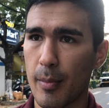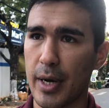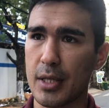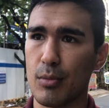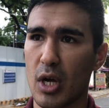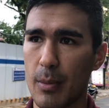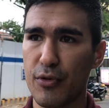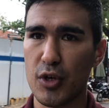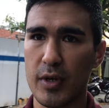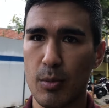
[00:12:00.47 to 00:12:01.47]
Поэтому как бы
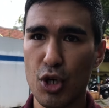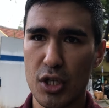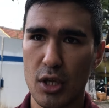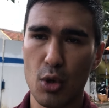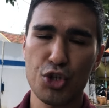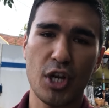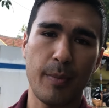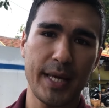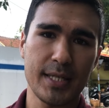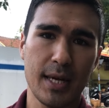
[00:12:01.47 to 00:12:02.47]
все возможно, но лучше
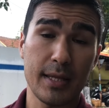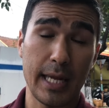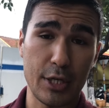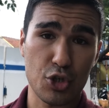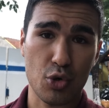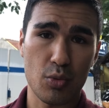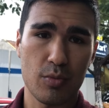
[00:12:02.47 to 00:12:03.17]
иметь наличку.